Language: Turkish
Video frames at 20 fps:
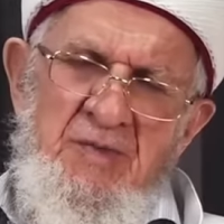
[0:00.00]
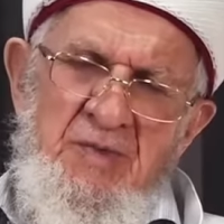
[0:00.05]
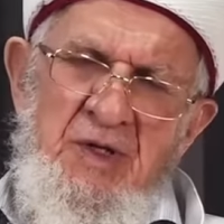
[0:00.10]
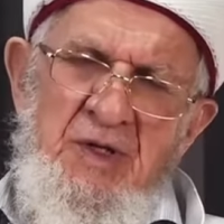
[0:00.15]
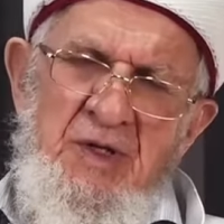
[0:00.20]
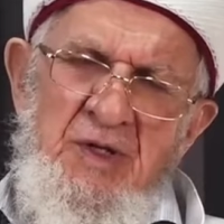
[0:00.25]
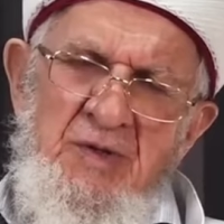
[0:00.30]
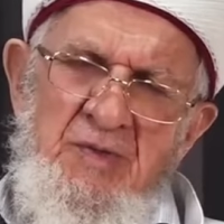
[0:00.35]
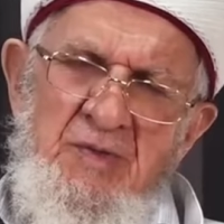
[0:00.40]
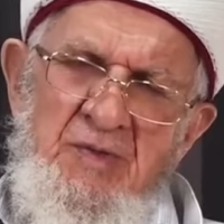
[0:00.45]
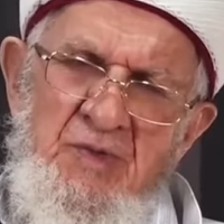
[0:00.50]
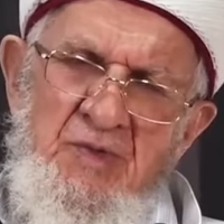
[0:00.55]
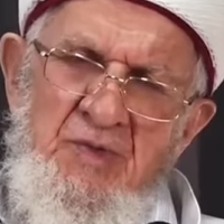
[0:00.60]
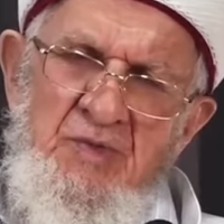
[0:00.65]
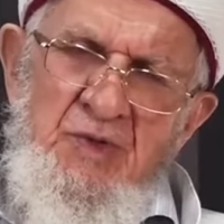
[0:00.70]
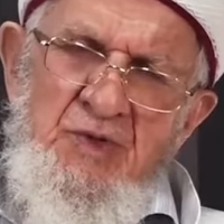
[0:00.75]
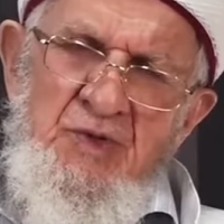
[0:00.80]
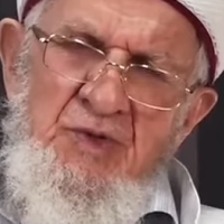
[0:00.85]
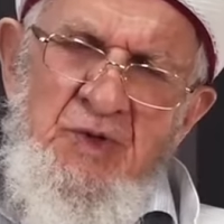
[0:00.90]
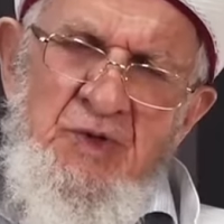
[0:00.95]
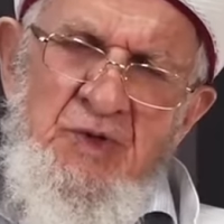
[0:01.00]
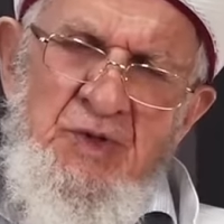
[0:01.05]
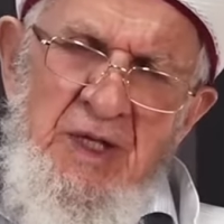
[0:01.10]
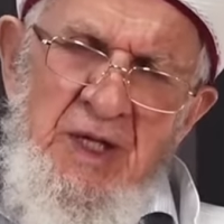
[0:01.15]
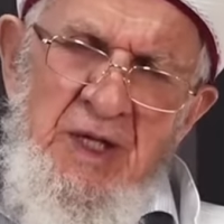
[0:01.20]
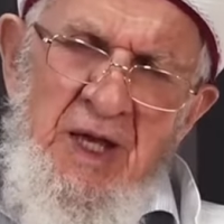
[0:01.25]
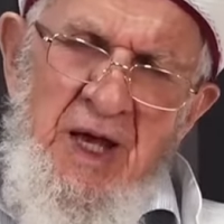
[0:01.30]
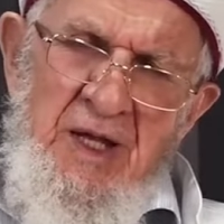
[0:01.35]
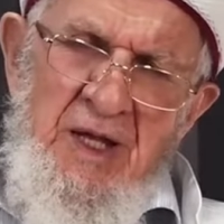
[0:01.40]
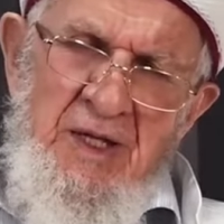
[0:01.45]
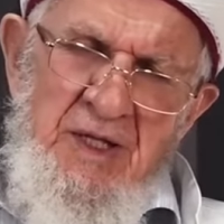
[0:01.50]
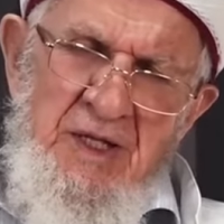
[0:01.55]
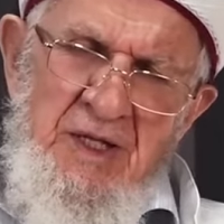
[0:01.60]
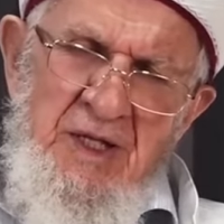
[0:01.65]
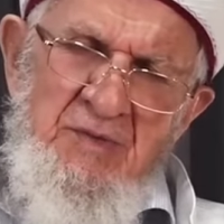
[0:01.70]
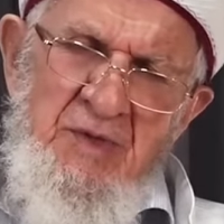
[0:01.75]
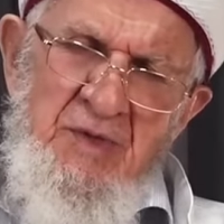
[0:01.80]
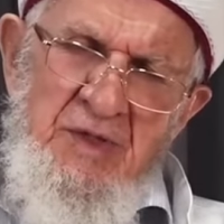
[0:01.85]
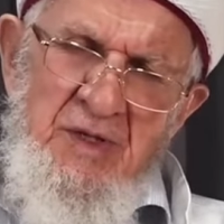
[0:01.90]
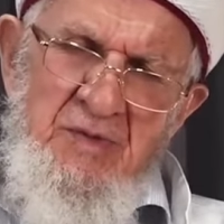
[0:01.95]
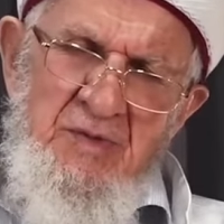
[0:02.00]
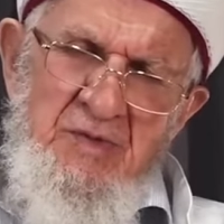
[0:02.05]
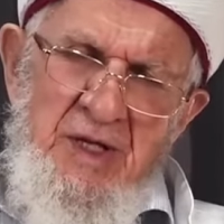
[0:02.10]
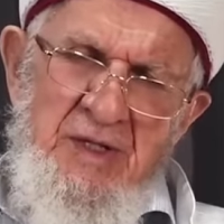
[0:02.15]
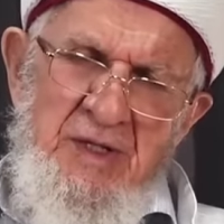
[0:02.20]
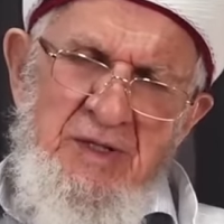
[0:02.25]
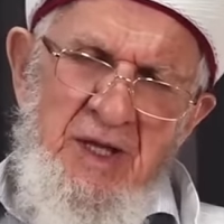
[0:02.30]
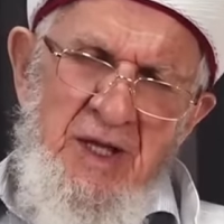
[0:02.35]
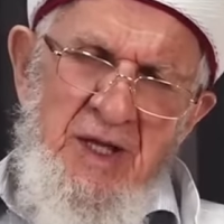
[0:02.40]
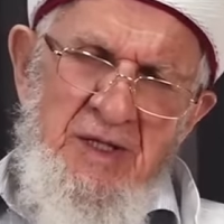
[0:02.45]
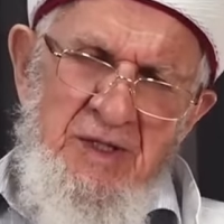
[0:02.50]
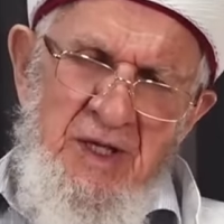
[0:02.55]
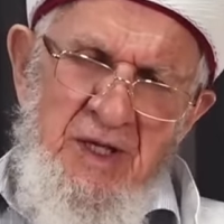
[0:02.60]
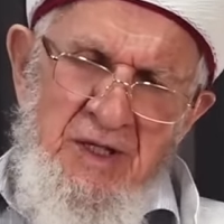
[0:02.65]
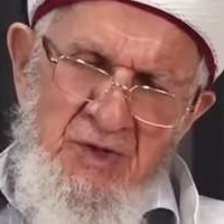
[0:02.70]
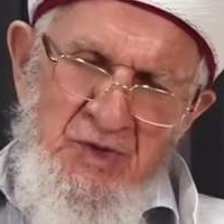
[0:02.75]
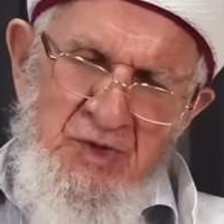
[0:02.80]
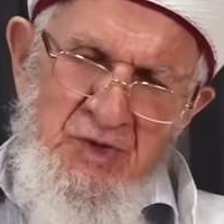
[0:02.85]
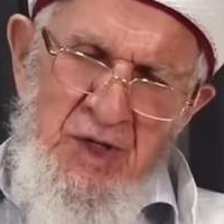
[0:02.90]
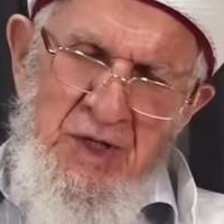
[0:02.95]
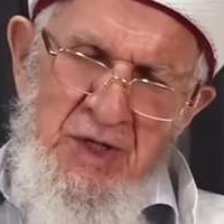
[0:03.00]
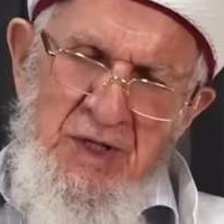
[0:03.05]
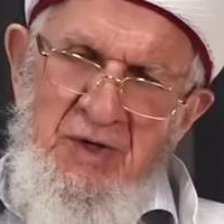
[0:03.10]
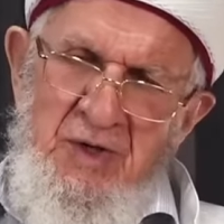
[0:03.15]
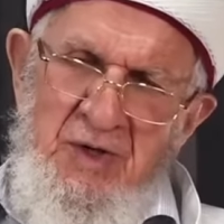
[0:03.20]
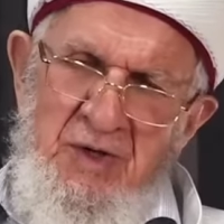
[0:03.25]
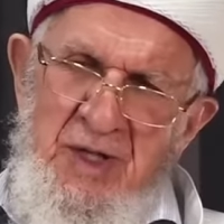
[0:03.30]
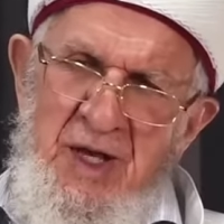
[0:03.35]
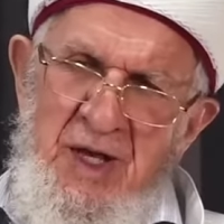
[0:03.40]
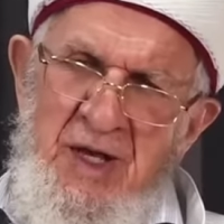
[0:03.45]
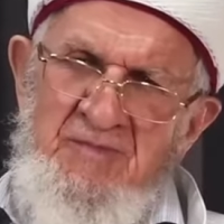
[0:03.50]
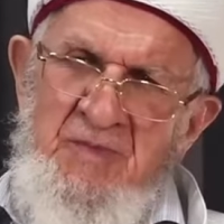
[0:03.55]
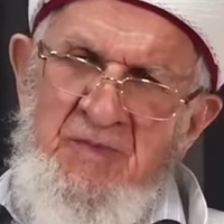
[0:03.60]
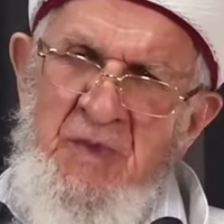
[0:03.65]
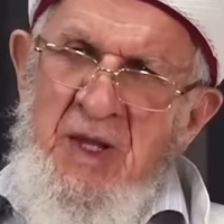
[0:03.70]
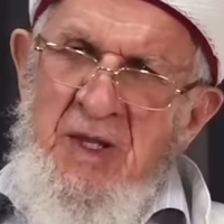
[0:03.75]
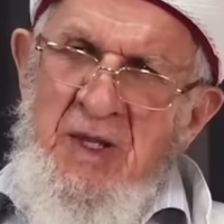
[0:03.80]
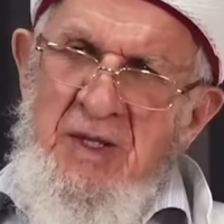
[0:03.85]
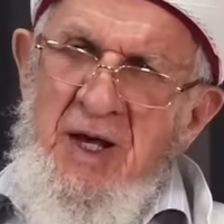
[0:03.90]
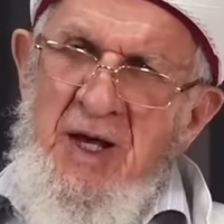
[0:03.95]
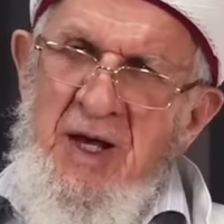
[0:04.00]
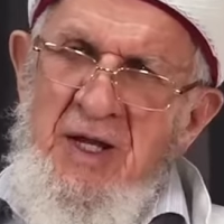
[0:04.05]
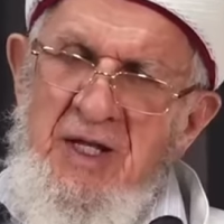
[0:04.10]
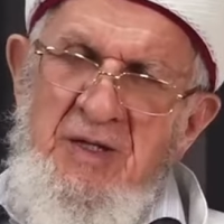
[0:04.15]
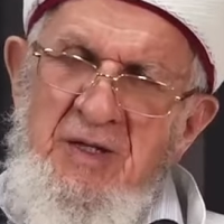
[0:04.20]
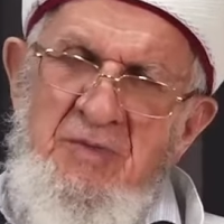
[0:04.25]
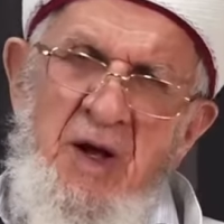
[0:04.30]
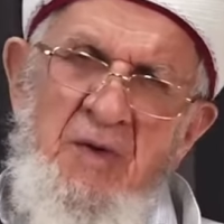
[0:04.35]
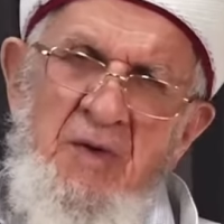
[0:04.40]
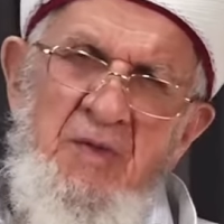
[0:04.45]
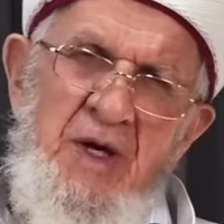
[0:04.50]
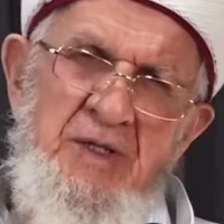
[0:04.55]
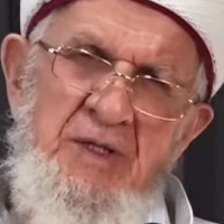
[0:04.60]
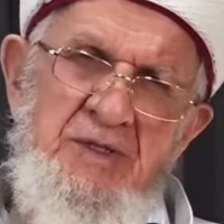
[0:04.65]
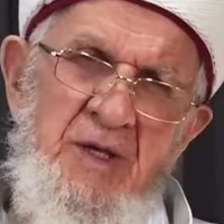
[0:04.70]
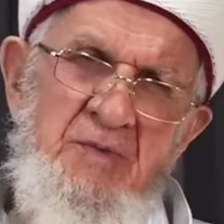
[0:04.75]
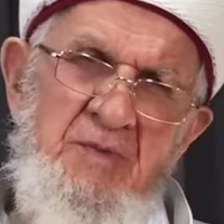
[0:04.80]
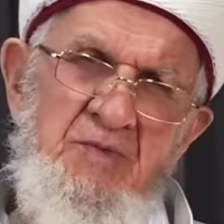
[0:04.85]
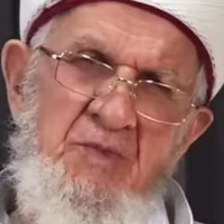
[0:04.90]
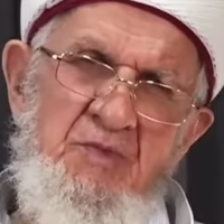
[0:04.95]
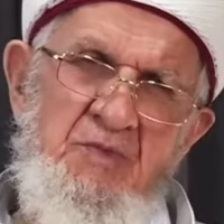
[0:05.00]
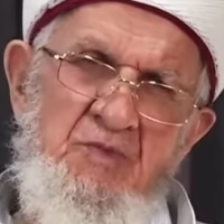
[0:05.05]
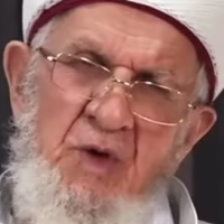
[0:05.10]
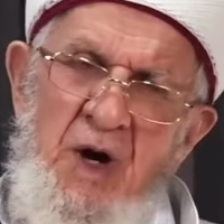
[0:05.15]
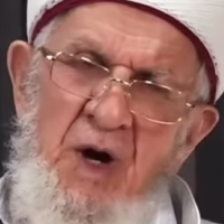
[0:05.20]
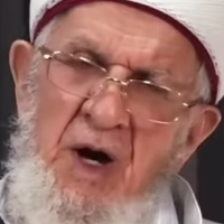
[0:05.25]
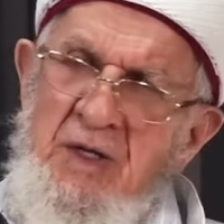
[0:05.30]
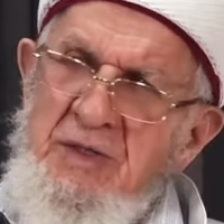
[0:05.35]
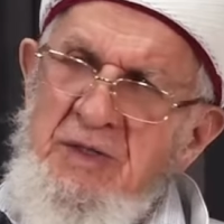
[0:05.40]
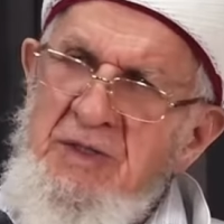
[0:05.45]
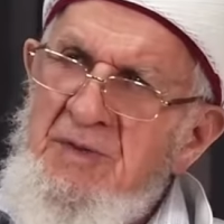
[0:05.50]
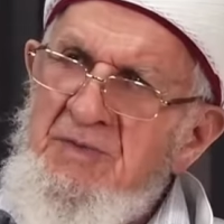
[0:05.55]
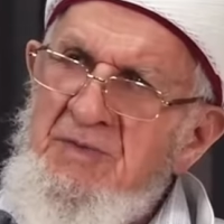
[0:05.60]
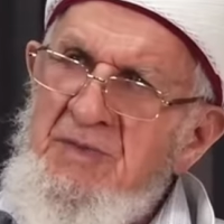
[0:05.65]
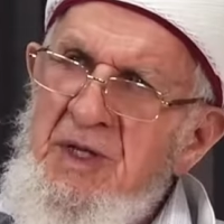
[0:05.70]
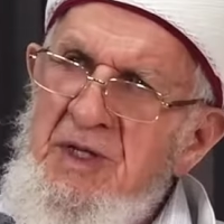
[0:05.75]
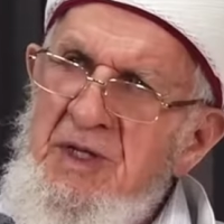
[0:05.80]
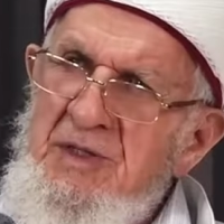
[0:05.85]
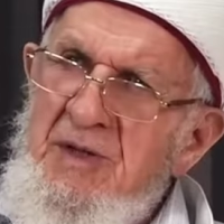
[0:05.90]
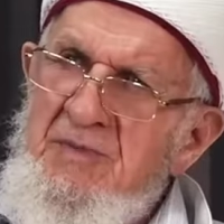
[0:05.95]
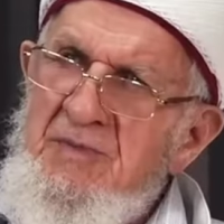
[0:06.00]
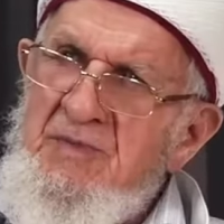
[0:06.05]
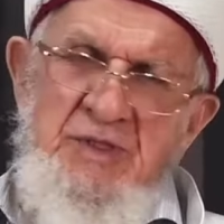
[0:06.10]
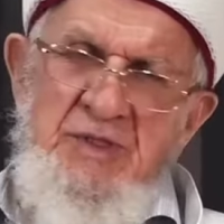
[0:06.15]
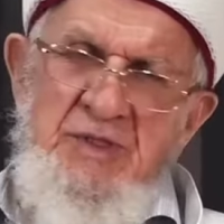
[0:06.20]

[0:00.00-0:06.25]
bir, bütün diğer ilim adamlarından da söylüyorlar. Yani İmam-ı Azam muazzam bir adam.